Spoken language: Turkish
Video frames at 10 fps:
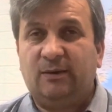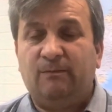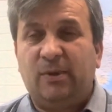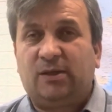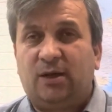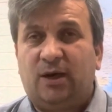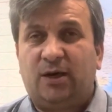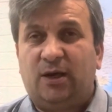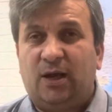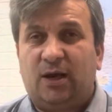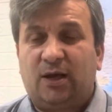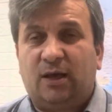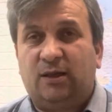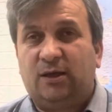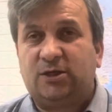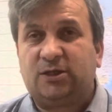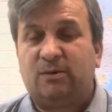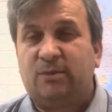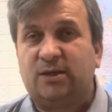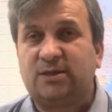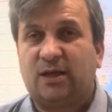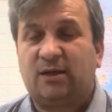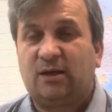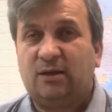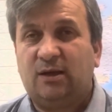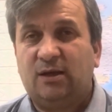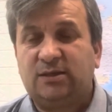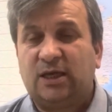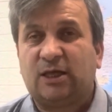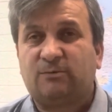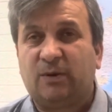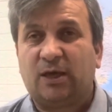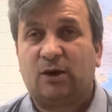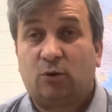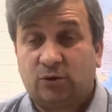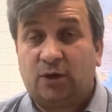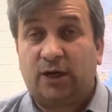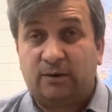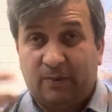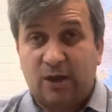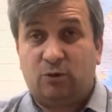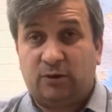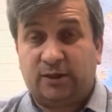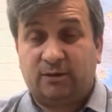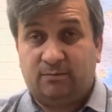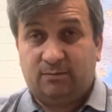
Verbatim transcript: MİT'lerle ile alakalı işlemleri zaten Sedat Peker oturları ben yolladım